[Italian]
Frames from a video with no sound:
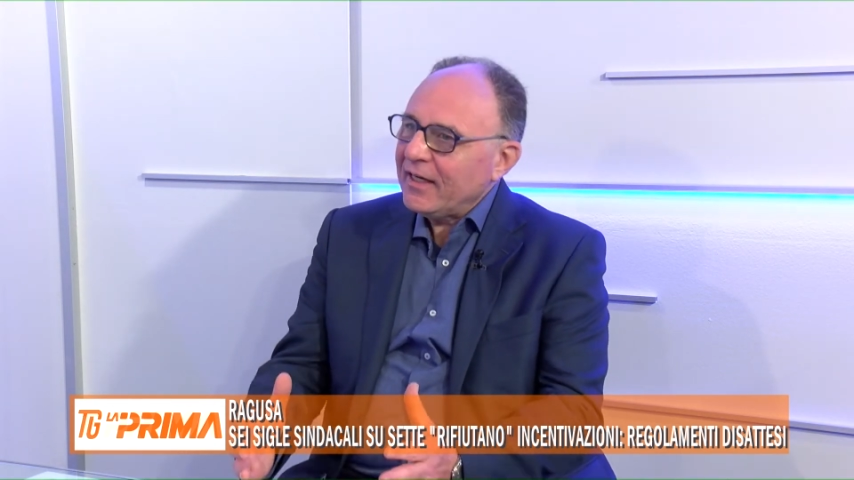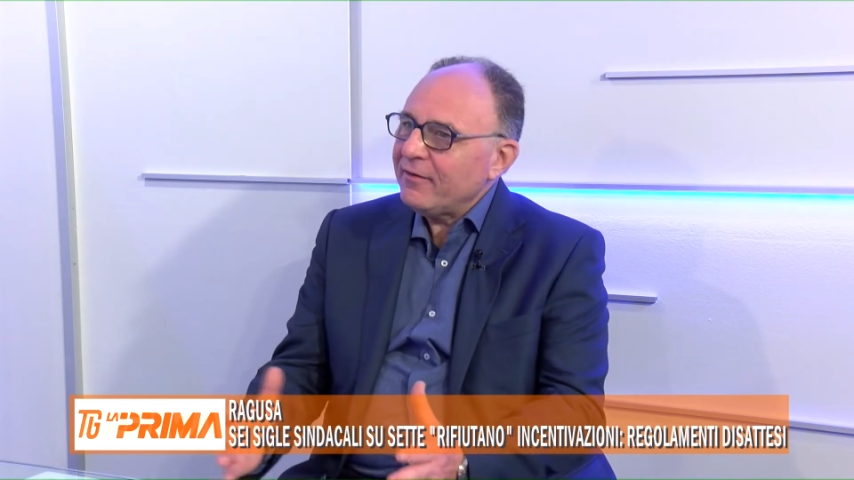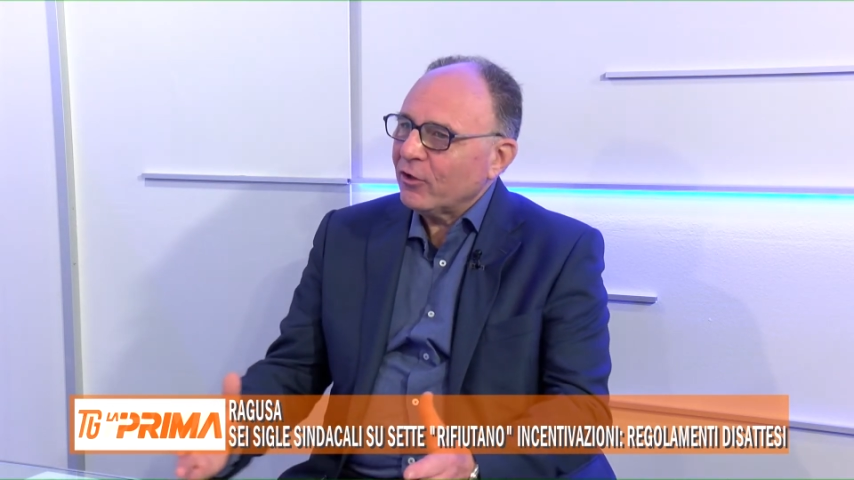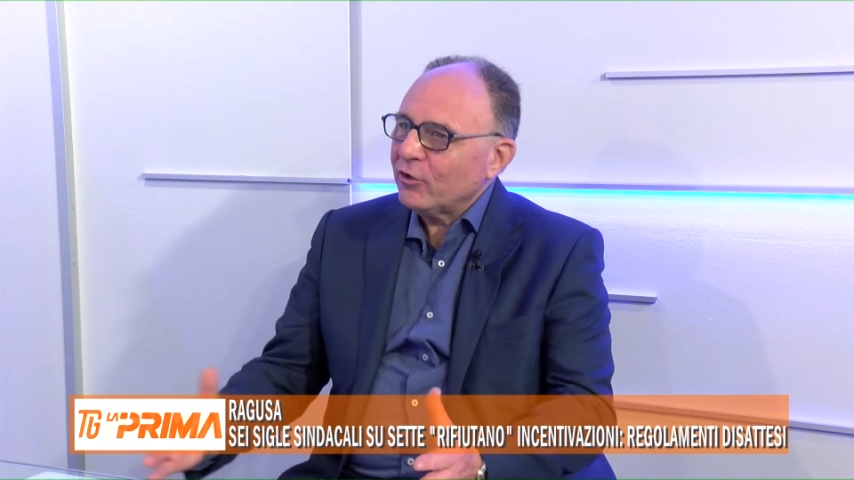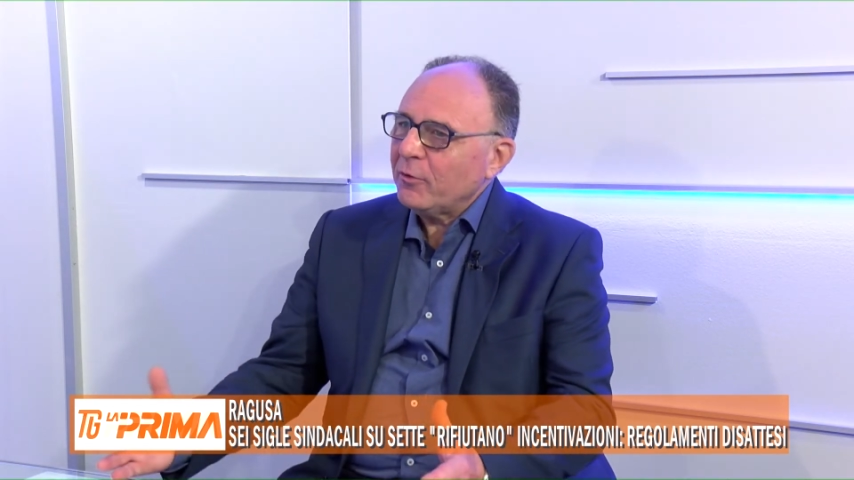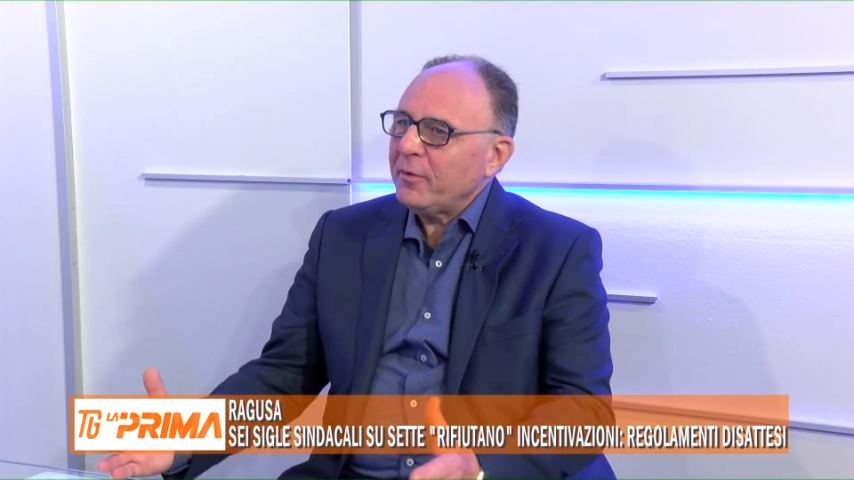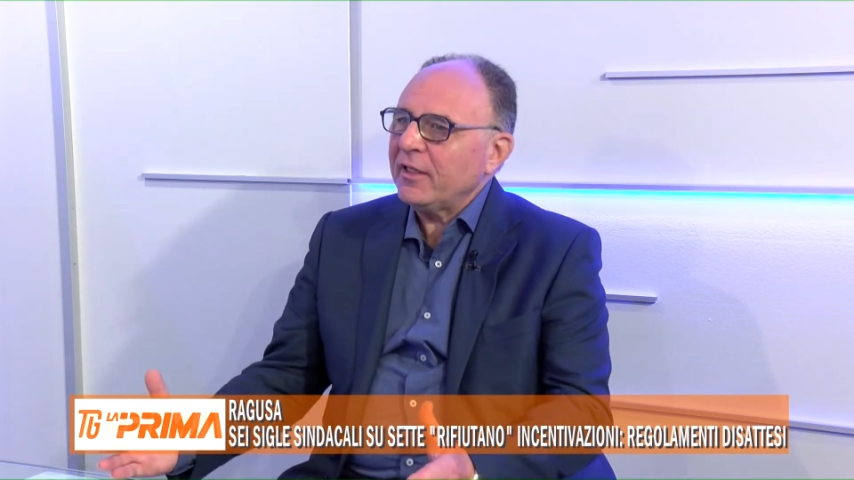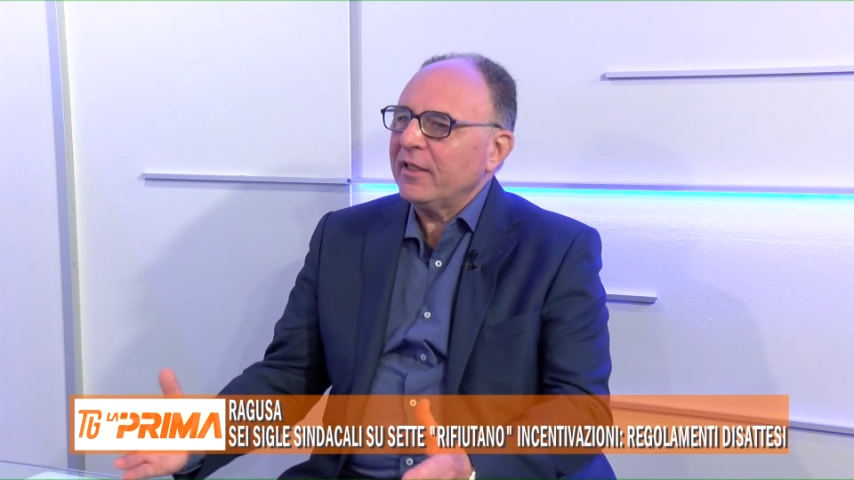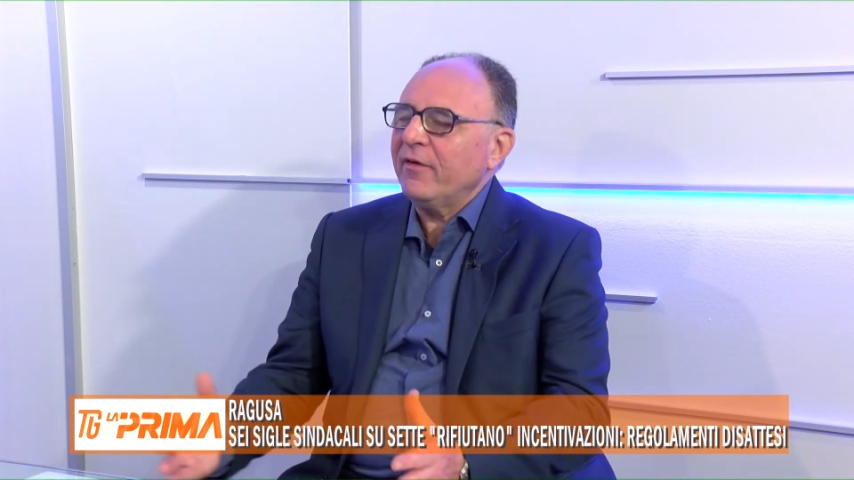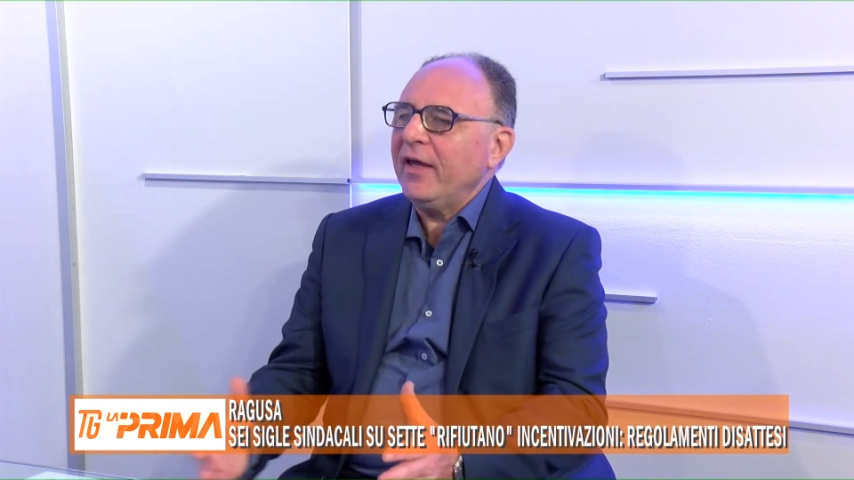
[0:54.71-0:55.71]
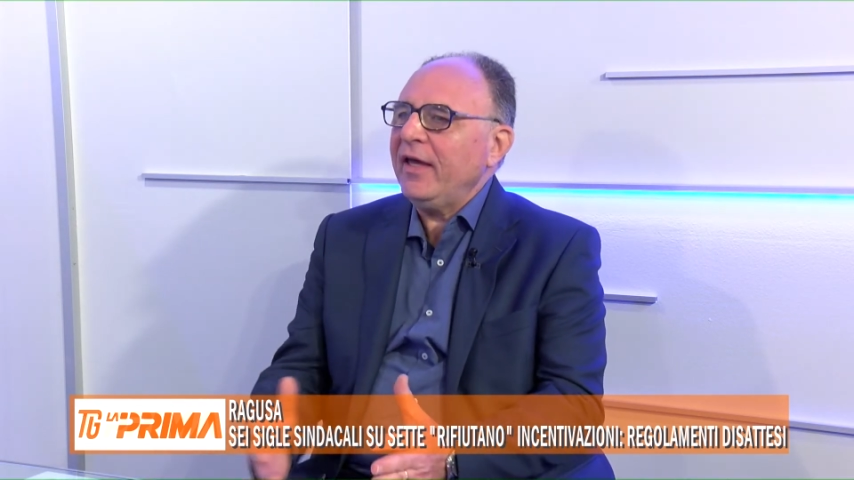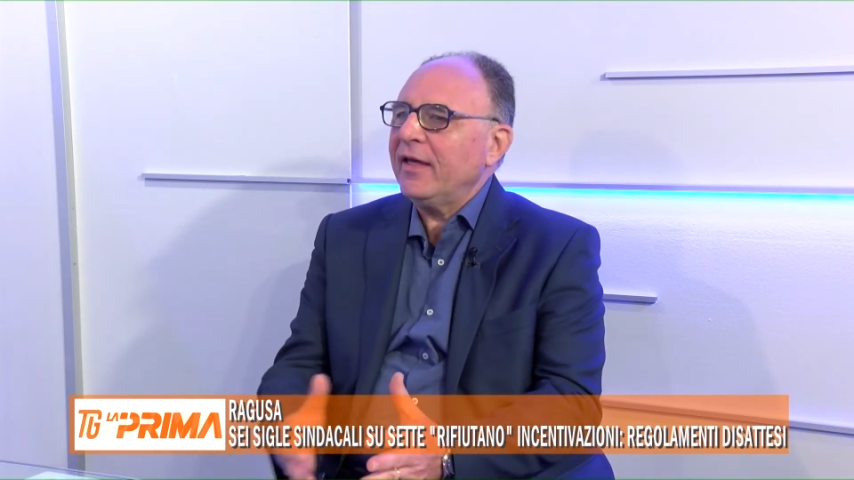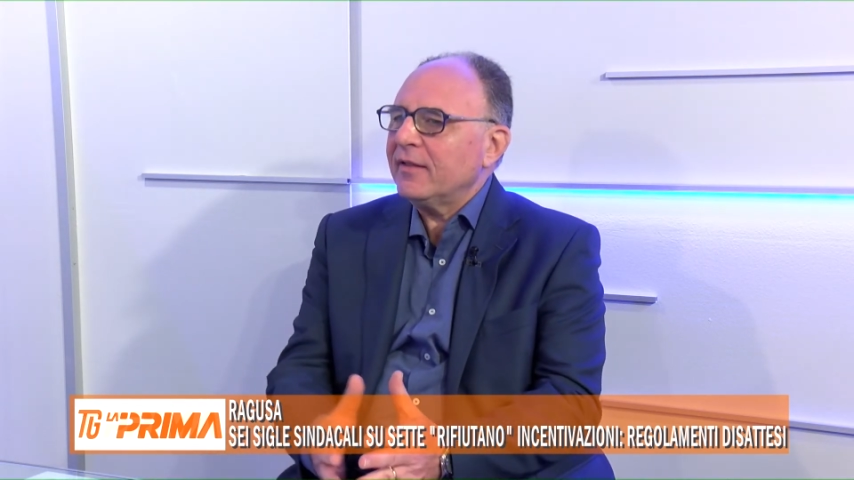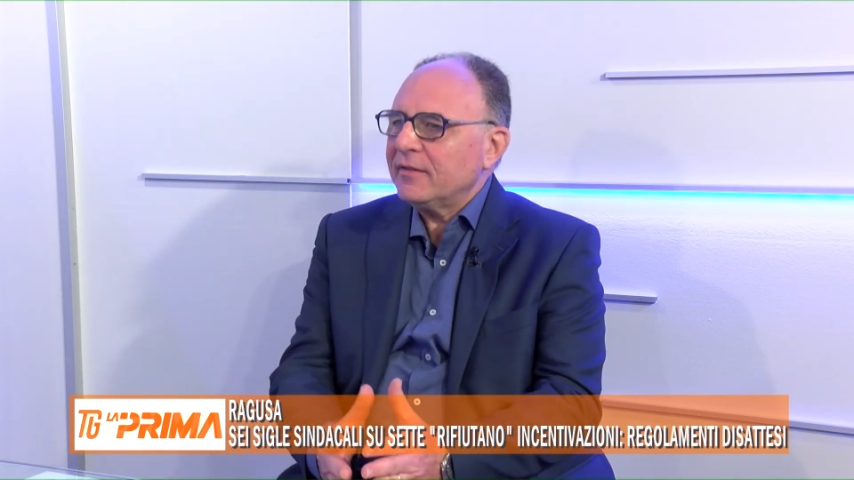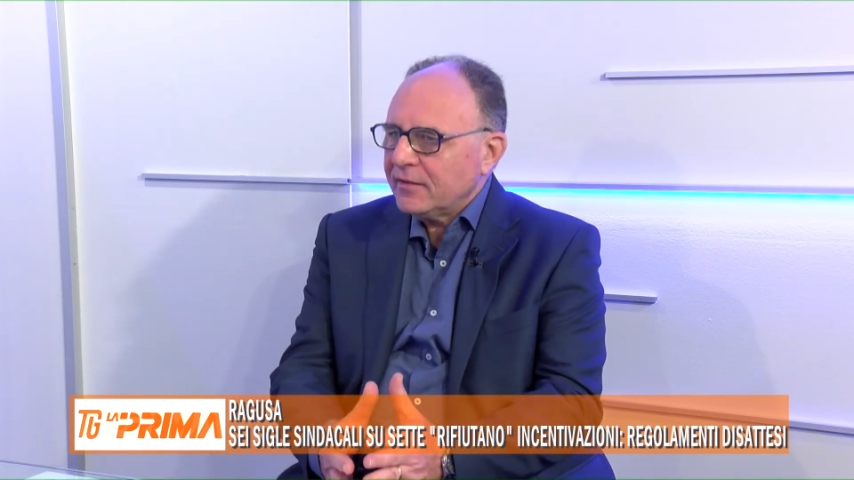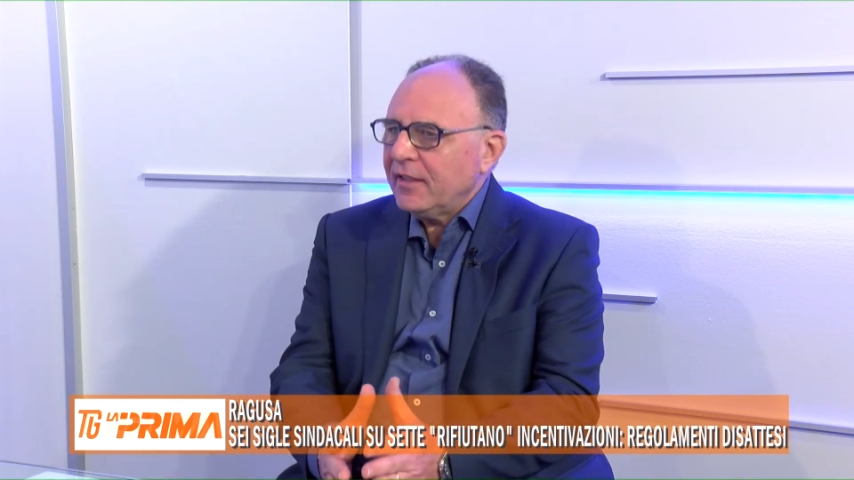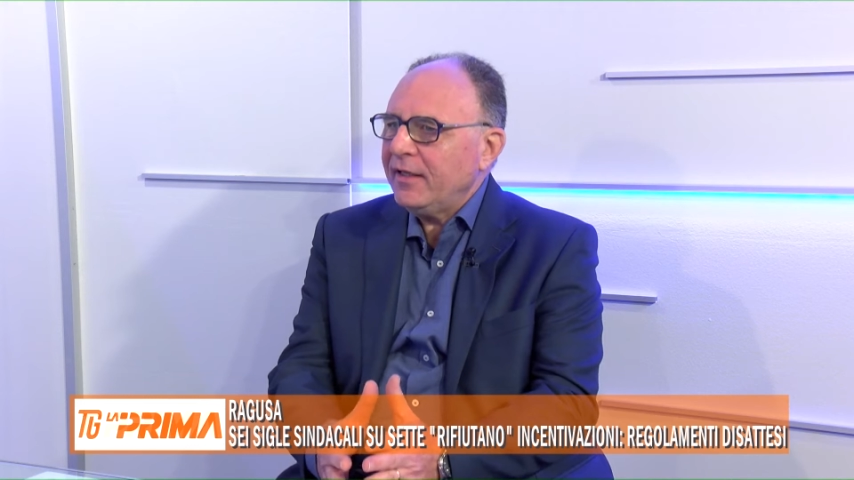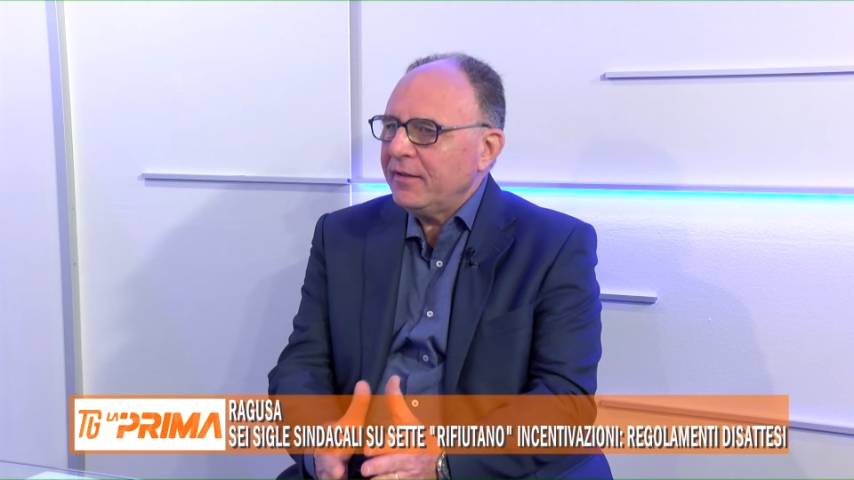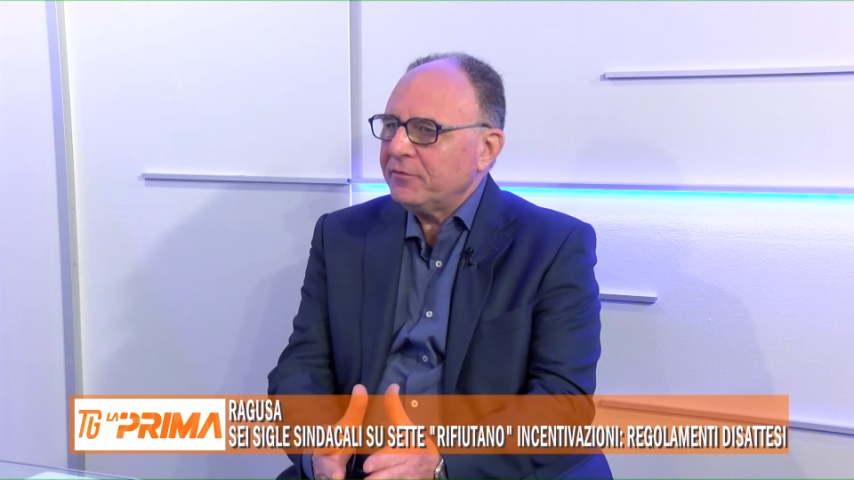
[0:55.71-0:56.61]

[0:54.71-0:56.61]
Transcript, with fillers: delle varie unità operative e eh,